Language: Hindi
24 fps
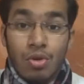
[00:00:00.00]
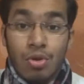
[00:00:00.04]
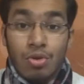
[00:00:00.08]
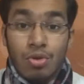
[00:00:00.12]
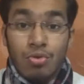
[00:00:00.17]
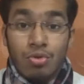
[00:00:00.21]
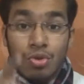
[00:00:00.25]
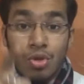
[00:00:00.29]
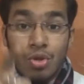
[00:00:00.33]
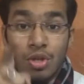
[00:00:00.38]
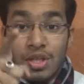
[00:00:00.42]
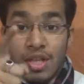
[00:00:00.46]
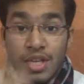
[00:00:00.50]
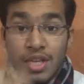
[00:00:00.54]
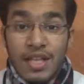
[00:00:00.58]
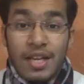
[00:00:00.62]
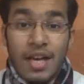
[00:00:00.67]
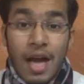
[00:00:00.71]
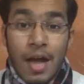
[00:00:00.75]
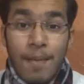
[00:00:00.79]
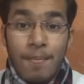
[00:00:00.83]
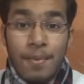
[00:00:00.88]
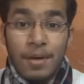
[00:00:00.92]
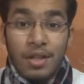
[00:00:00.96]
क्योंकि उसको ये
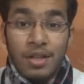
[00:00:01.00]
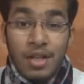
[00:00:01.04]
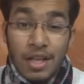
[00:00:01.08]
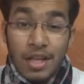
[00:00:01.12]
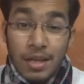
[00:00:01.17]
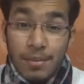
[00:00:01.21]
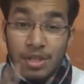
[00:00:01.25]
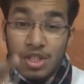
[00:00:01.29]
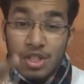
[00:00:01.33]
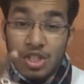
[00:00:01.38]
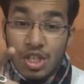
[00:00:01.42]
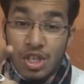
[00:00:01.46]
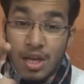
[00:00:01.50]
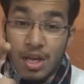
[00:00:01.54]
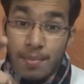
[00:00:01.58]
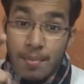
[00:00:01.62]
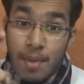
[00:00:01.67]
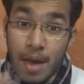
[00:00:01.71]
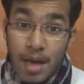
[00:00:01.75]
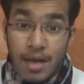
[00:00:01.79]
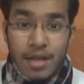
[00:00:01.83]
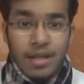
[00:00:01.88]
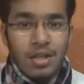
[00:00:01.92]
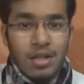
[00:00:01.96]
दिखाई पड़ता है कि बच्चे ने
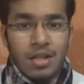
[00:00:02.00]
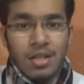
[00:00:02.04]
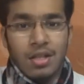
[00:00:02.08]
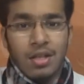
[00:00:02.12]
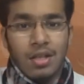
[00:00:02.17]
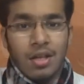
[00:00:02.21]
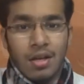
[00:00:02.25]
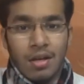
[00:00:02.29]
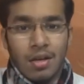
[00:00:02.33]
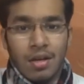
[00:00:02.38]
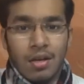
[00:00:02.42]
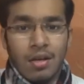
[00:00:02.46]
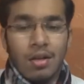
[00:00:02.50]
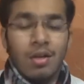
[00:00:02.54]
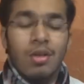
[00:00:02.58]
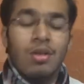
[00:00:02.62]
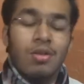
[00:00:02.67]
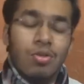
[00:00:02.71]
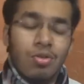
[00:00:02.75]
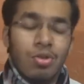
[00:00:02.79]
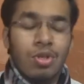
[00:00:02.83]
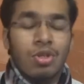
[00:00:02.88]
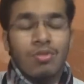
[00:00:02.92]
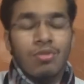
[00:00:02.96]
मेहनत की है
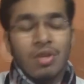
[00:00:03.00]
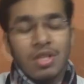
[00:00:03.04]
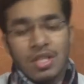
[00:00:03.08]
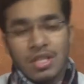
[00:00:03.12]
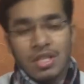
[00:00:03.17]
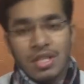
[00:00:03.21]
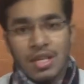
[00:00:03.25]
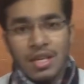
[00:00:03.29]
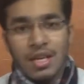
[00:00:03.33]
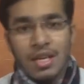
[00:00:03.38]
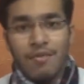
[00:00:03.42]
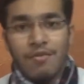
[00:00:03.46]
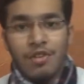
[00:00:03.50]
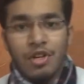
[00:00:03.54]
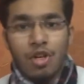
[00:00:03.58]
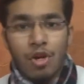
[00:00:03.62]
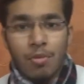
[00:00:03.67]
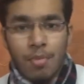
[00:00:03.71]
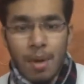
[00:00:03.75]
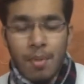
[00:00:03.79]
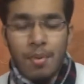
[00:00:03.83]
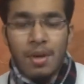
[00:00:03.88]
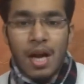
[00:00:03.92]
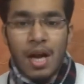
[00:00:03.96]
तो इस वजह से ये
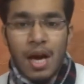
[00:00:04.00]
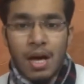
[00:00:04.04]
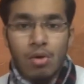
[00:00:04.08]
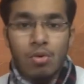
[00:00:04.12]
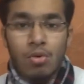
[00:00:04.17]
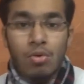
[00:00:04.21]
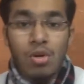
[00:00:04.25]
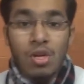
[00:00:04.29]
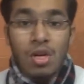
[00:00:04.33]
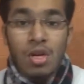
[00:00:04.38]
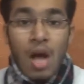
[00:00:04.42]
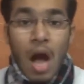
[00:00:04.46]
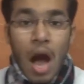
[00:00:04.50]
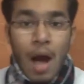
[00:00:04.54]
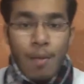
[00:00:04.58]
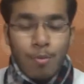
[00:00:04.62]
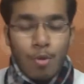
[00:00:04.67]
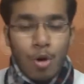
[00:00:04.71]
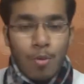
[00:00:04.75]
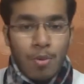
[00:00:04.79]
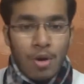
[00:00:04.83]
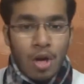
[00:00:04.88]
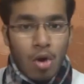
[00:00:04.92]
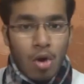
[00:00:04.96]
वीडियो मैं बना रहा हूँ
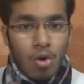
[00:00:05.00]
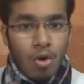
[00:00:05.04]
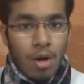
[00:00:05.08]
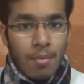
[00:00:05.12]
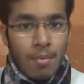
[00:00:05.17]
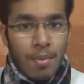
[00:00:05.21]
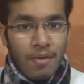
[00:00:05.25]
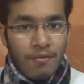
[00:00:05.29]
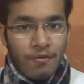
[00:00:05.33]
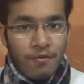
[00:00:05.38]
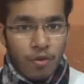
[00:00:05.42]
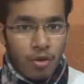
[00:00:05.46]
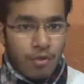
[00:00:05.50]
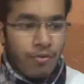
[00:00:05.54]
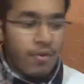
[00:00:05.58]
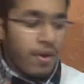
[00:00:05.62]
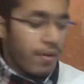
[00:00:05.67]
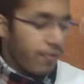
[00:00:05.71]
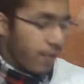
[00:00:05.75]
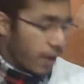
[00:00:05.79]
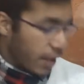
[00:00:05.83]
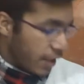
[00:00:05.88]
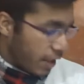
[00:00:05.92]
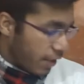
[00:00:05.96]
आपको बनाऊंगा मैं फुल
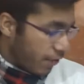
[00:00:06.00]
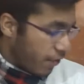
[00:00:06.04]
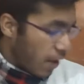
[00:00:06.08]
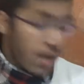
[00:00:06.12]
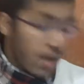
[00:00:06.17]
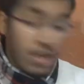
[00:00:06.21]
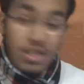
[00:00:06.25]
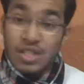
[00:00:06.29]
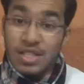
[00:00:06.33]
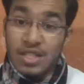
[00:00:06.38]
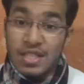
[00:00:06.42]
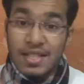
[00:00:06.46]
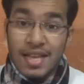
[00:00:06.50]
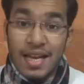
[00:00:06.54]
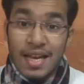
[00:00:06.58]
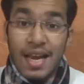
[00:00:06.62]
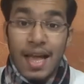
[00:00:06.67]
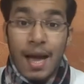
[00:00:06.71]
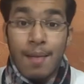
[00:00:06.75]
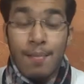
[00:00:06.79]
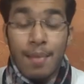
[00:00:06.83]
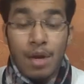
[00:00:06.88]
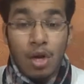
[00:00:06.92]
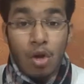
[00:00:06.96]
वेव रेक्टिफायर जिसके
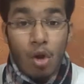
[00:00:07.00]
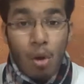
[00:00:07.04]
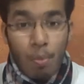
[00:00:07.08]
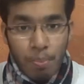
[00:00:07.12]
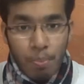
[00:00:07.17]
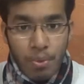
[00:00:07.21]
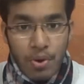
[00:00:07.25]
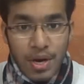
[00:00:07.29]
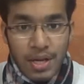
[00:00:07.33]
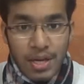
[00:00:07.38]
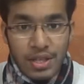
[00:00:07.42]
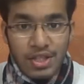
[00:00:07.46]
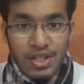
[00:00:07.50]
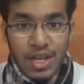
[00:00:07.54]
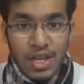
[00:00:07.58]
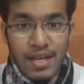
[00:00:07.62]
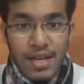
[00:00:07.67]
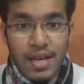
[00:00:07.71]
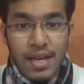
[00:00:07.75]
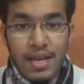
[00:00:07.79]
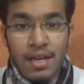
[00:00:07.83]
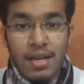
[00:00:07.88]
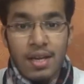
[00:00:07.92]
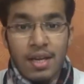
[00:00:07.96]
लिए हमें कॉम्पोनेंट
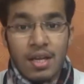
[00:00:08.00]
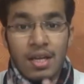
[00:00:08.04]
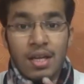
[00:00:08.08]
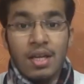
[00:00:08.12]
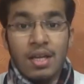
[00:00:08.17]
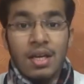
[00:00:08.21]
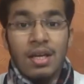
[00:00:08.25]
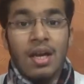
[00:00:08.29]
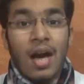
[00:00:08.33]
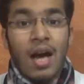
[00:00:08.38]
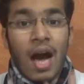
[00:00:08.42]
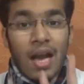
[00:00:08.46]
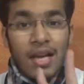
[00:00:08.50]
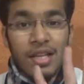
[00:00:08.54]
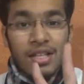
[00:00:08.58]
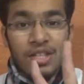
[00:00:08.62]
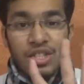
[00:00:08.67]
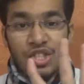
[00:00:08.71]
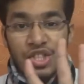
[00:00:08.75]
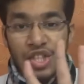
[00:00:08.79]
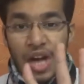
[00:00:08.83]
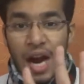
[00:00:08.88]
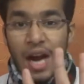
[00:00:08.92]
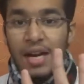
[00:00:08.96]
चाहिए खाली
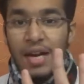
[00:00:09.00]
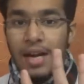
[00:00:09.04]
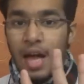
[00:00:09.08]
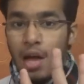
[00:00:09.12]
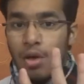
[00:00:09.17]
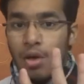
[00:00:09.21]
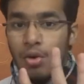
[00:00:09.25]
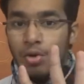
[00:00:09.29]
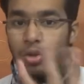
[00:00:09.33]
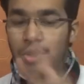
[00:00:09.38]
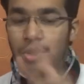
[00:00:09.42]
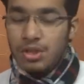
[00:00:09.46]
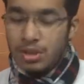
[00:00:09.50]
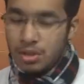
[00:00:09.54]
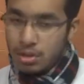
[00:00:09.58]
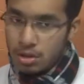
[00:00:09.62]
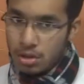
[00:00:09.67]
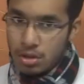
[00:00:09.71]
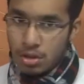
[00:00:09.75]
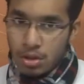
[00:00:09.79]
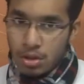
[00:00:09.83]
चार डायोड्स